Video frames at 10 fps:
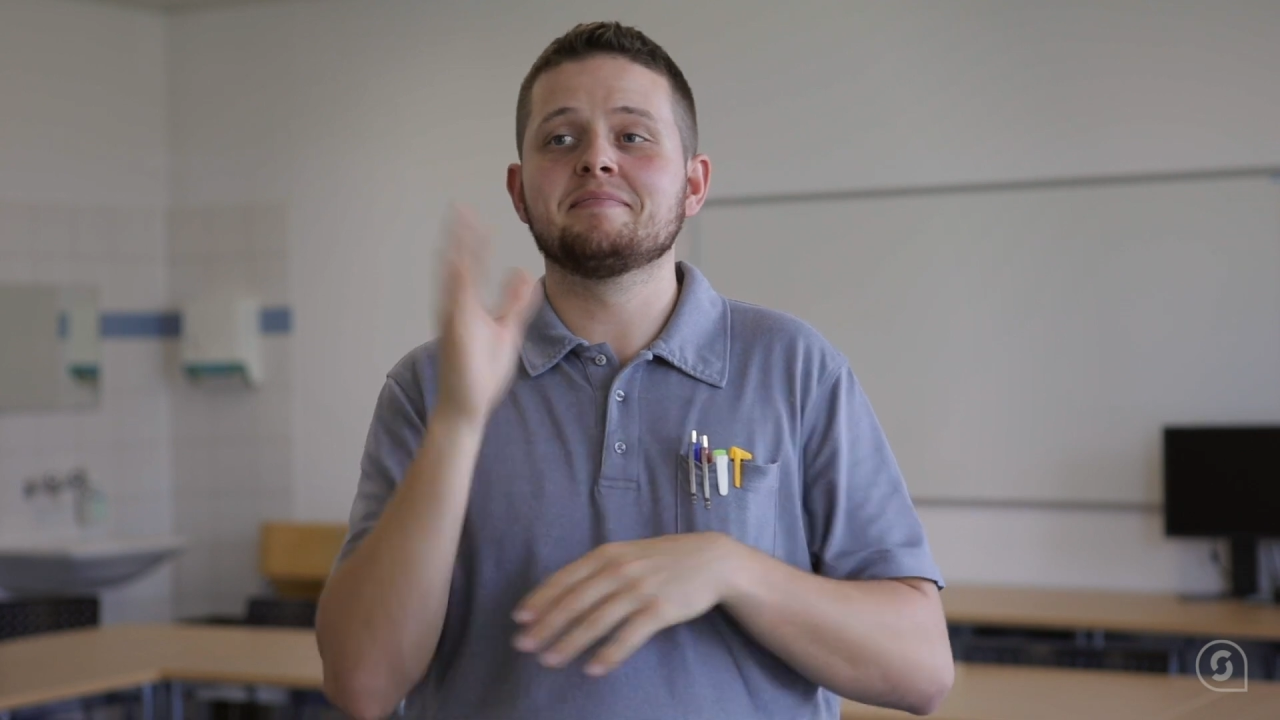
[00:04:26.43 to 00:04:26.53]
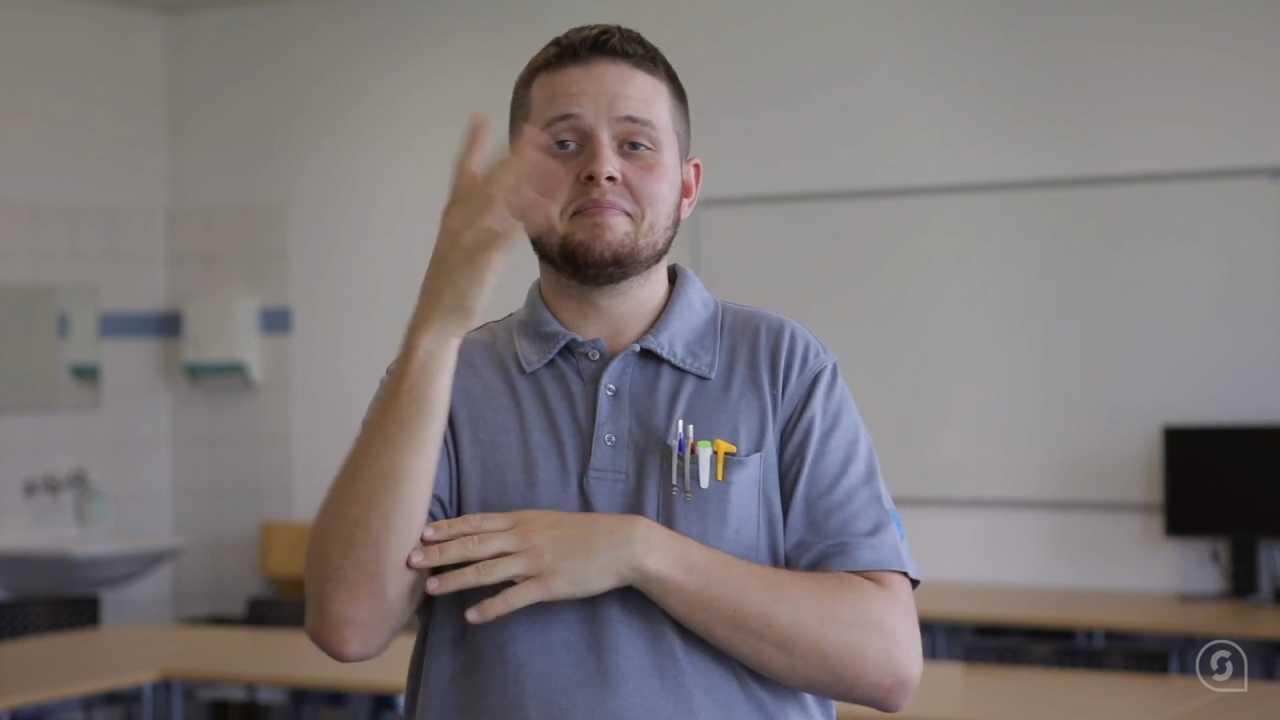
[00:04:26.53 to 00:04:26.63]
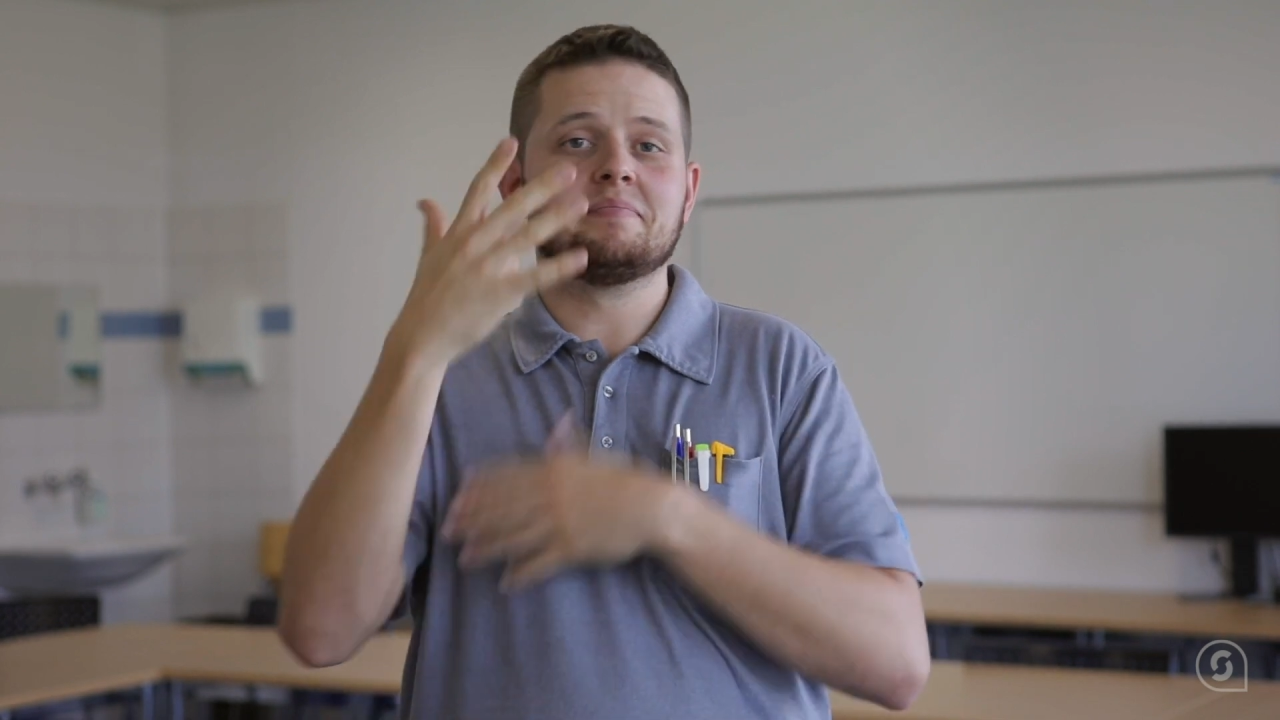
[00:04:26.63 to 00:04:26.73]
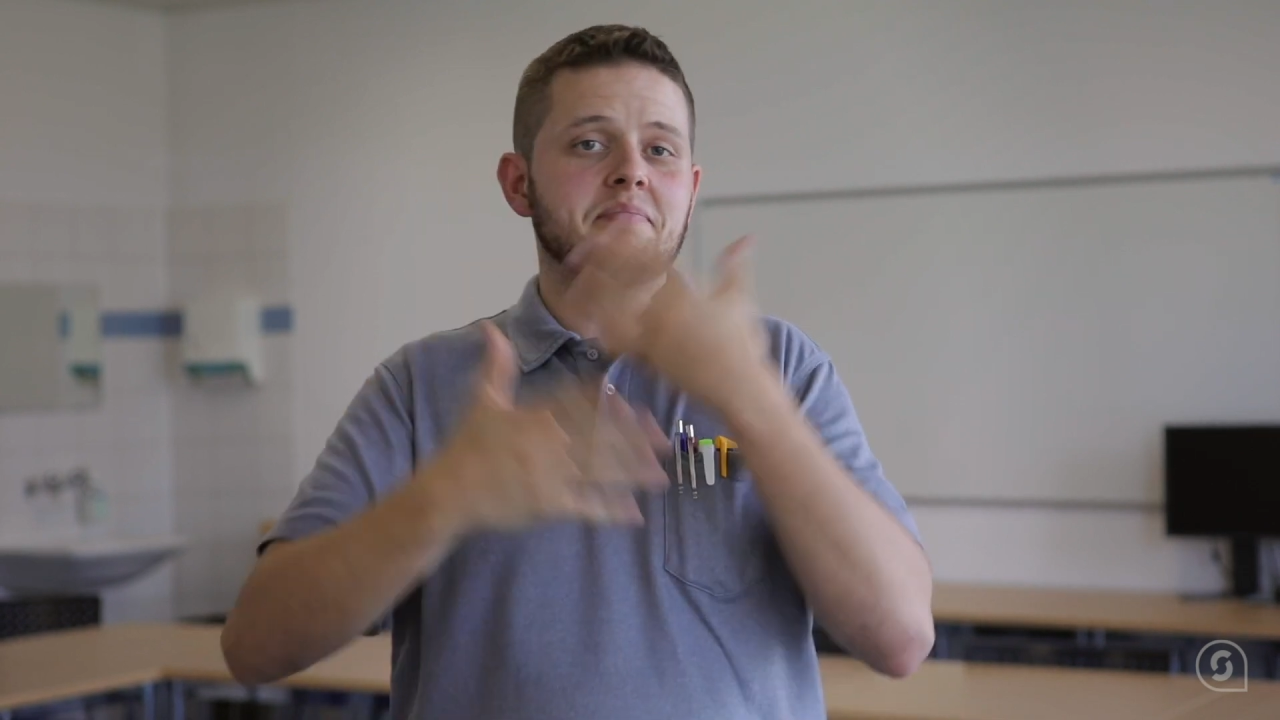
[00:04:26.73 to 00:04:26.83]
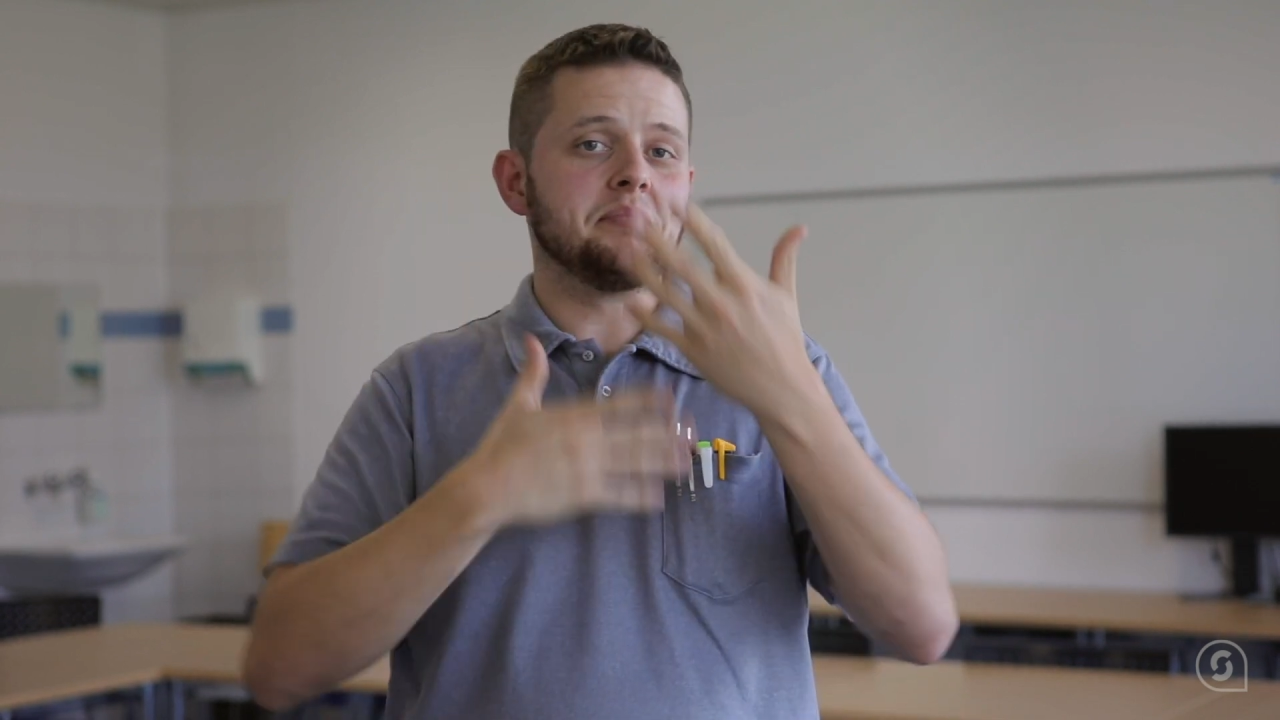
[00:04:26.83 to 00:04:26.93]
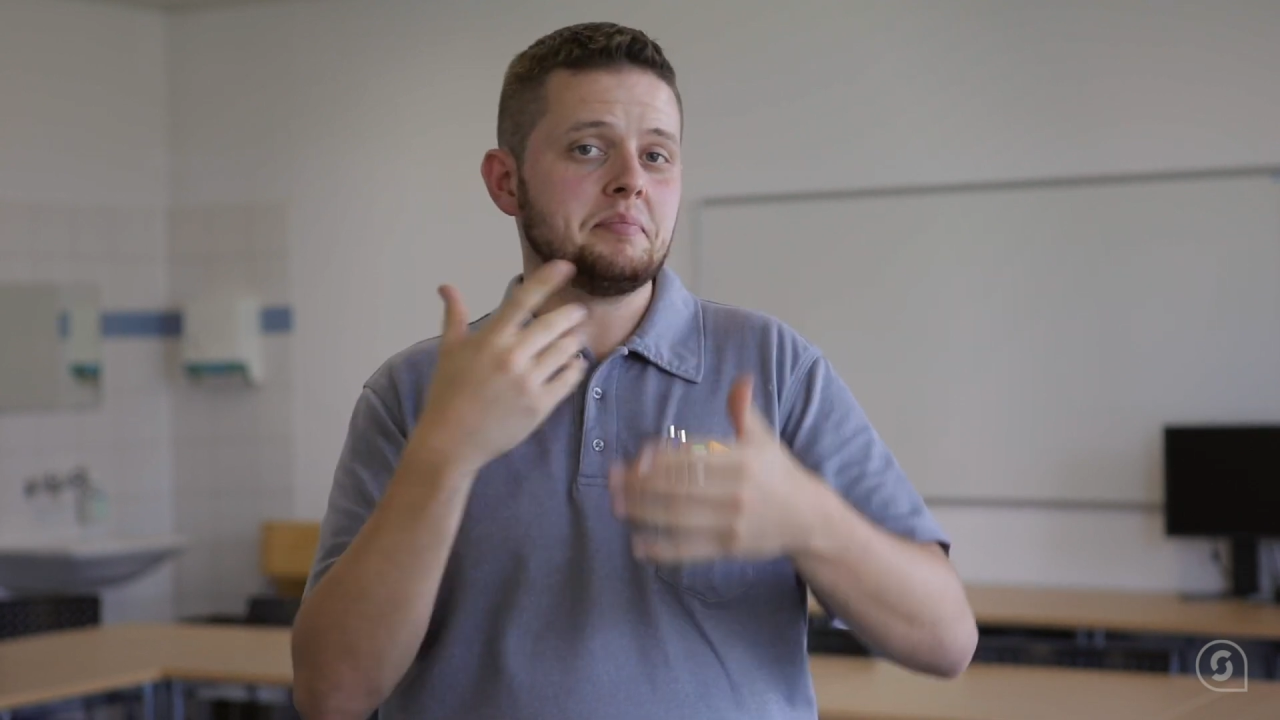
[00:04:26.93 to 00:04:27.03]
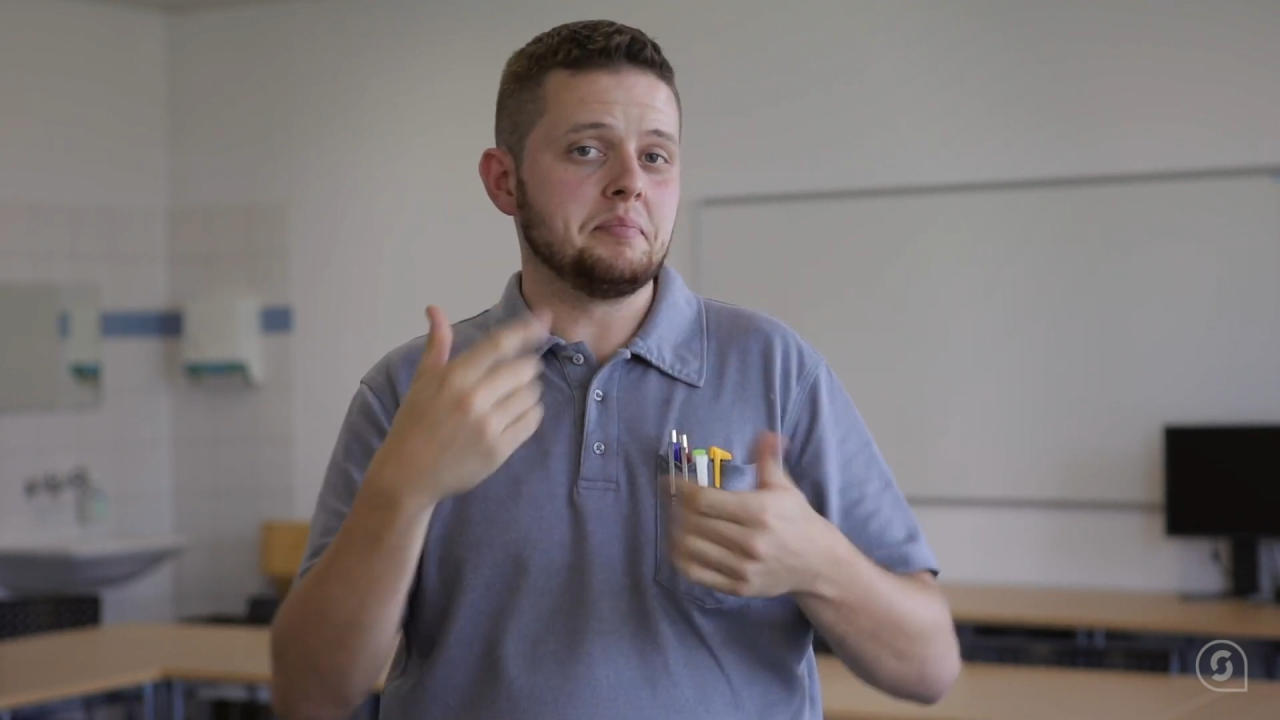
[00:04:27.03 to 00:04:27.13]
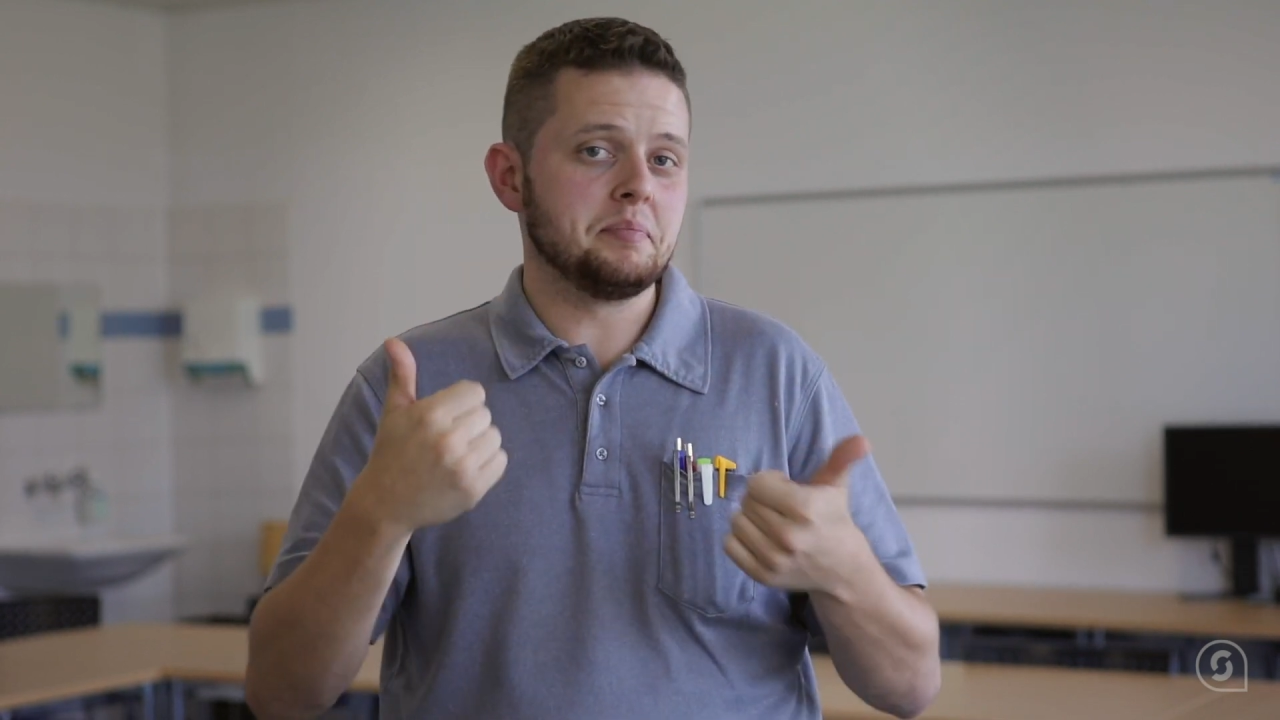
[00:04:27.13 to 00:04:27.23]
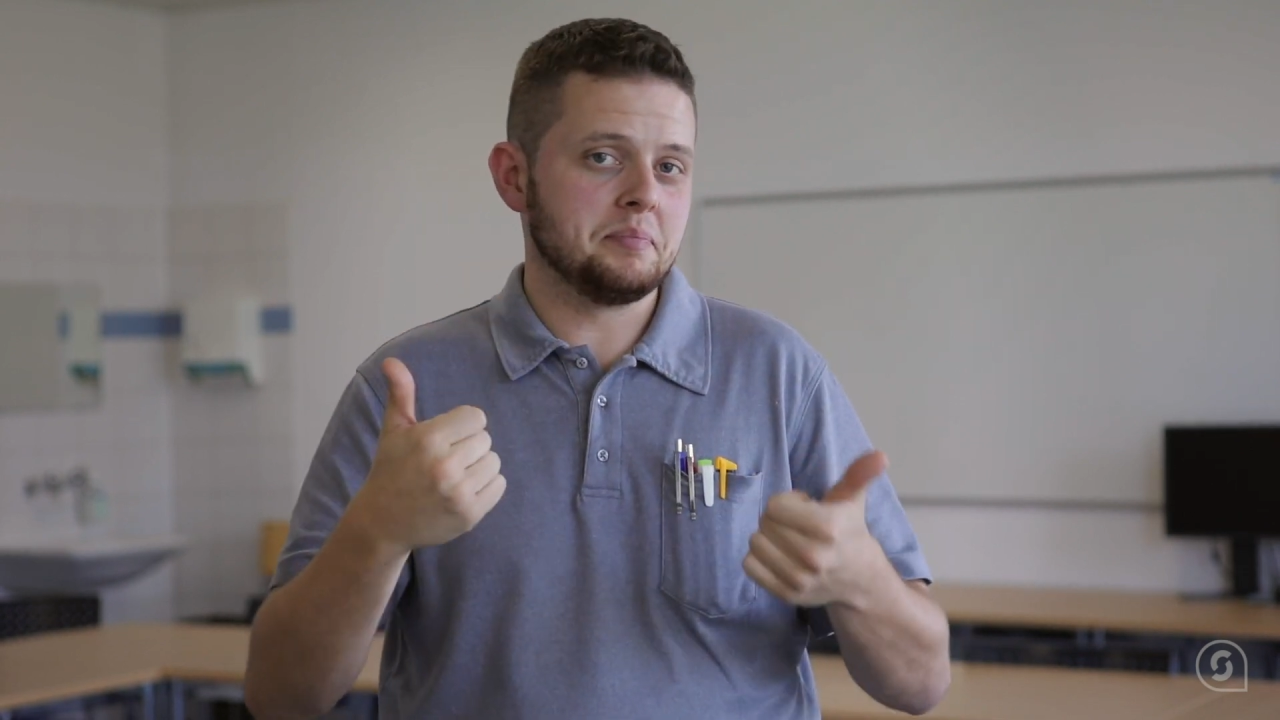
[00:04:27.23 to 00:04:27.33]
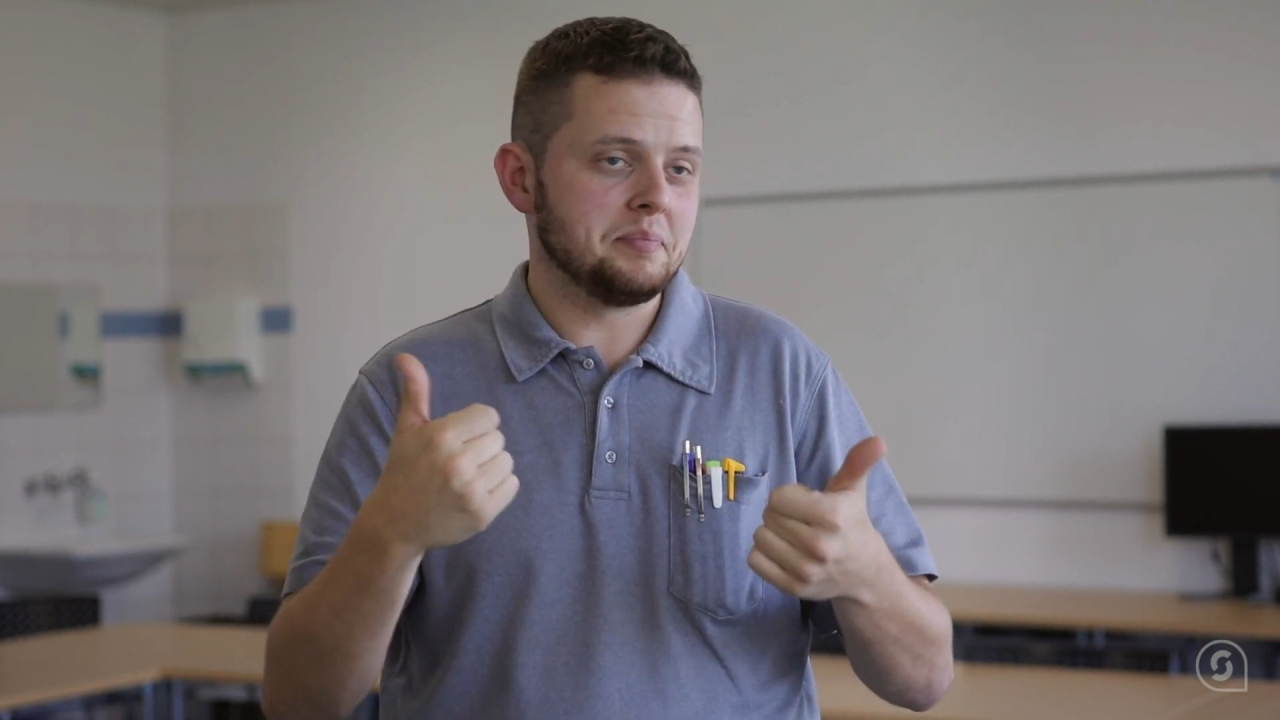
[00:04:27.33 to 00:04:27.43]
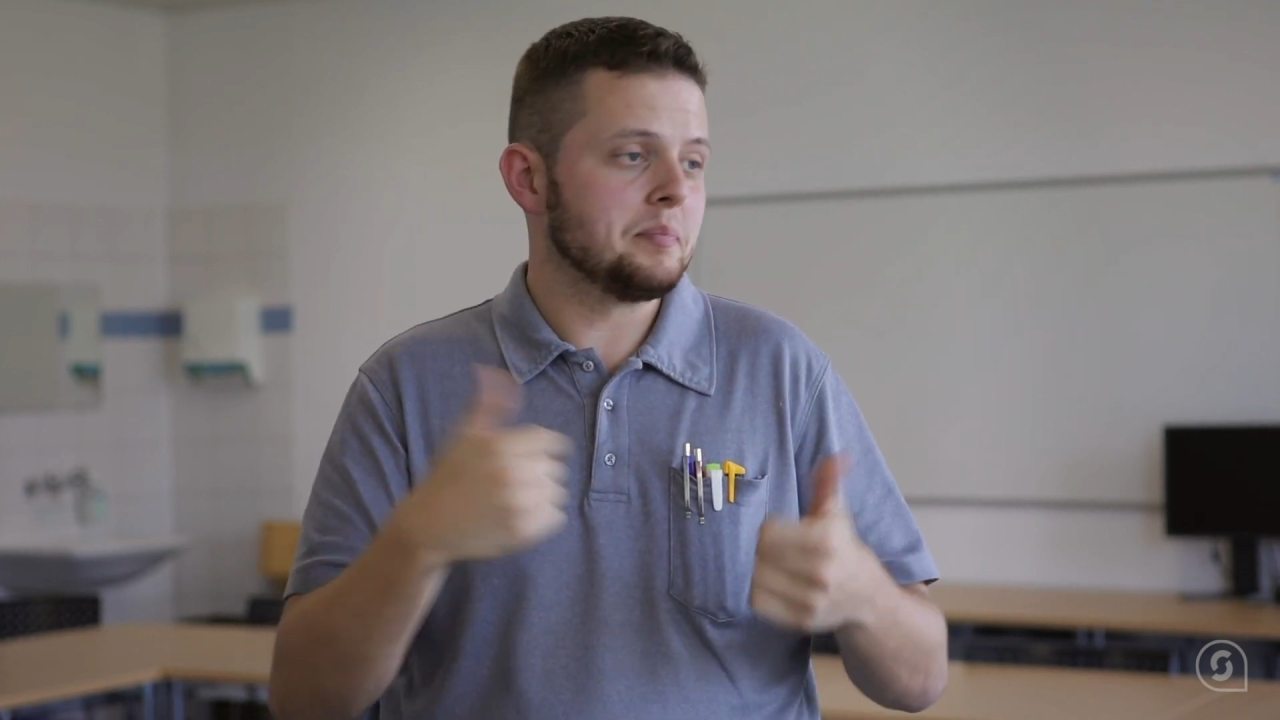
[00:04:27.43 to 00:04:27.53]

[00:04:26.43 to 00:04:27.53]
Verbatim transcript: Sie sind positiv